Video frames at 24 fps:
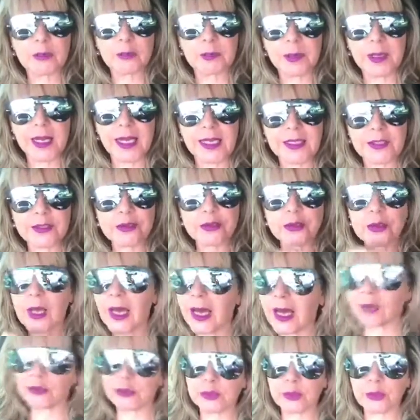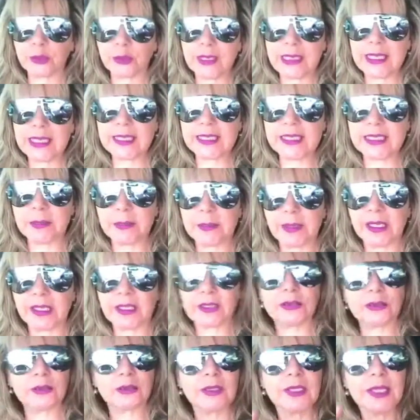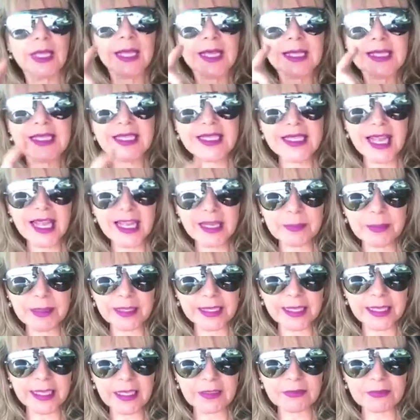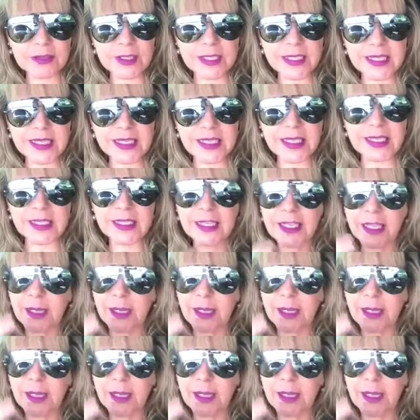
passo, autoconhecimento. Saiba quem é você,